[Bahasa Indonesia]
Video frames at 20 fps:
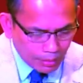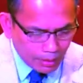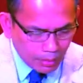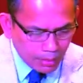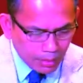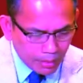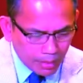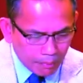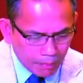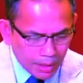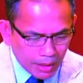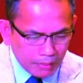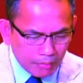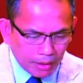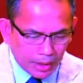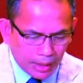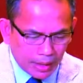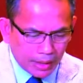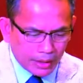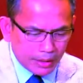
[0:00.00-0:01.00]
uh, kembali
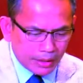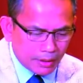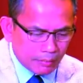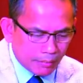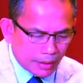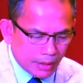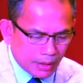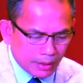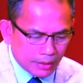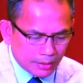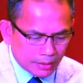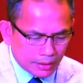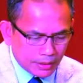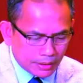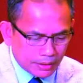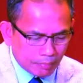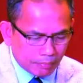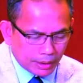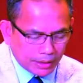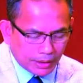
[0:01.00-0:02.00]
melayani di mana di
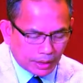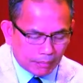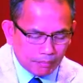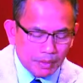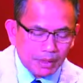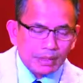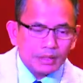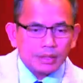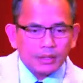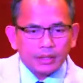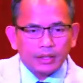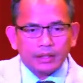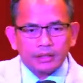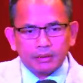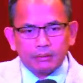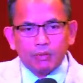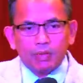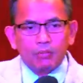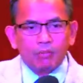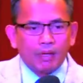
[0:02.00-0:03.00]
tempat kami uh,
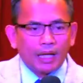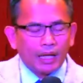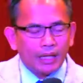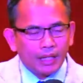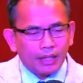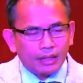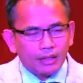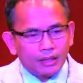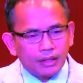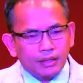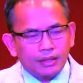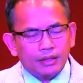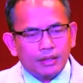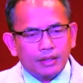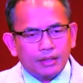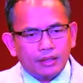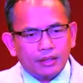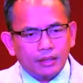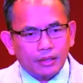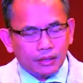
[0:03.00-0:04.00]
sebelum melayani
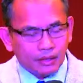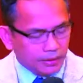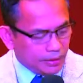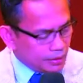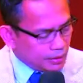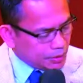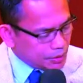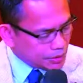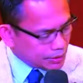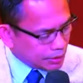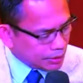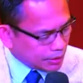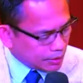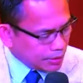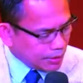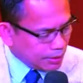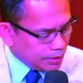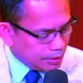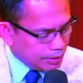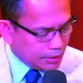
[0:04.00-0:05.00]
uh, di Houston
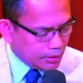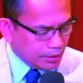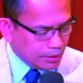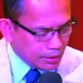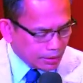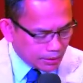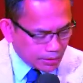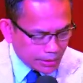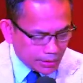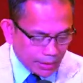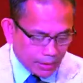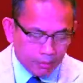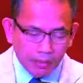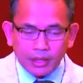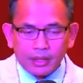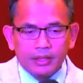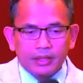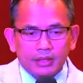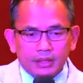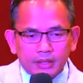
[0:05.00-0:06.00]
uh, di
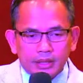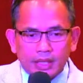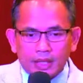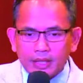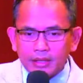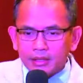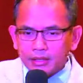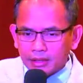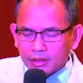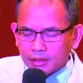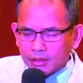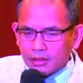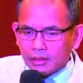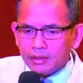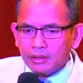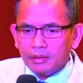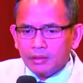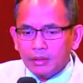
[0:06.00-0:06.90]
GBI Senayan City.